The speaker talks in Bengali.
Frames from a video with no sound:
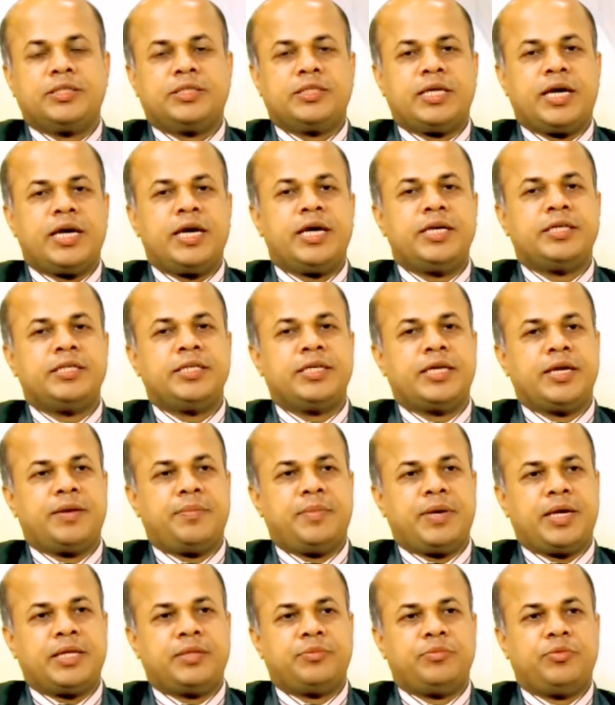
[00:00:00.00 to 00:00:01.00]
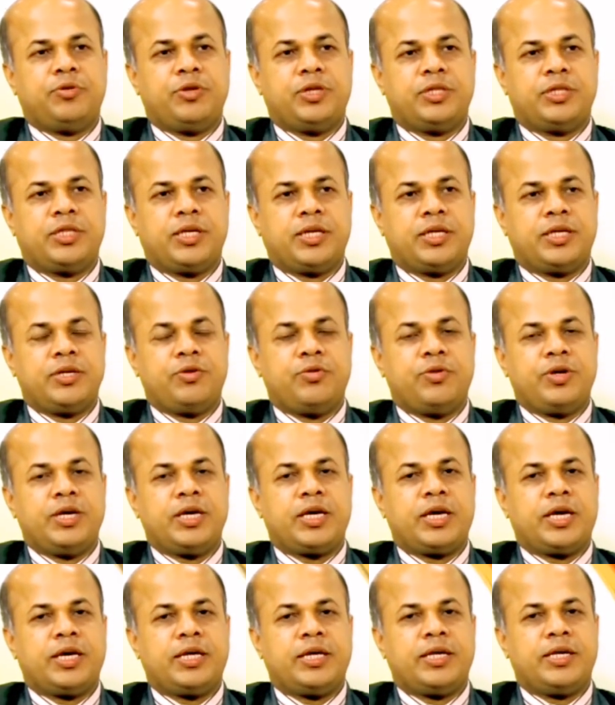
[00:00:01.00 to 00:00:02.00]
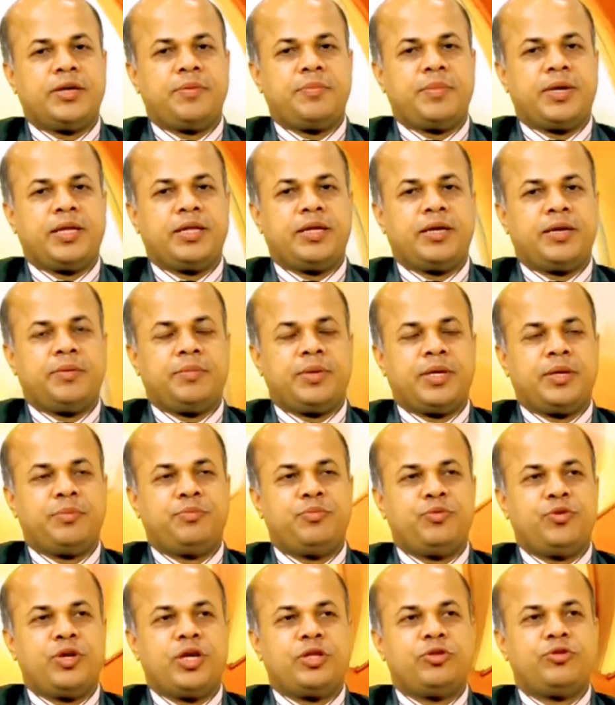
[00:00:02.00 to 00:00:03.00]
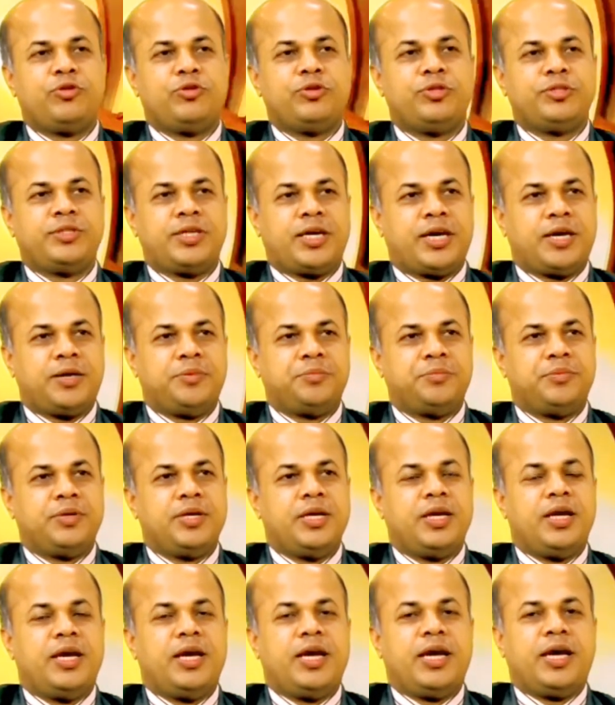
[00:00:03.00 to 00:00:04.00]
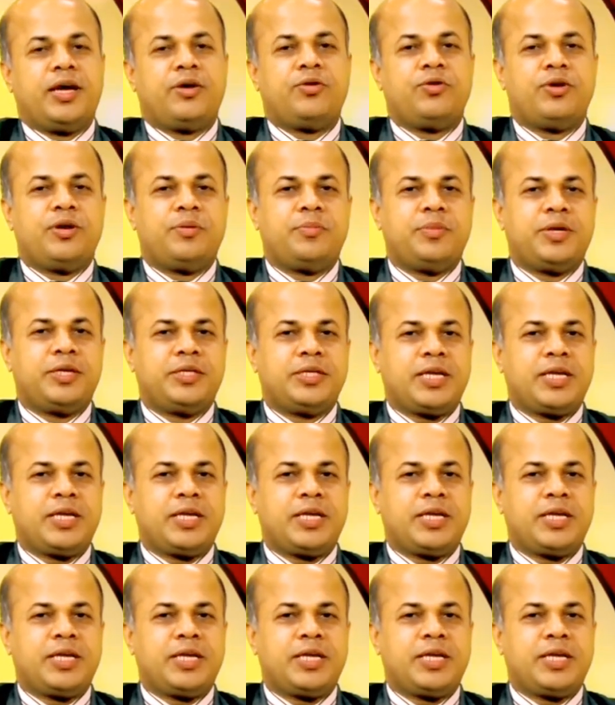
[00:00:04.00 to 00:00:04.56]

সায়াটিকা বাদ বলে থাকি অনেক আগে এটা মানে পুরাতন টার্ম এখন আমরা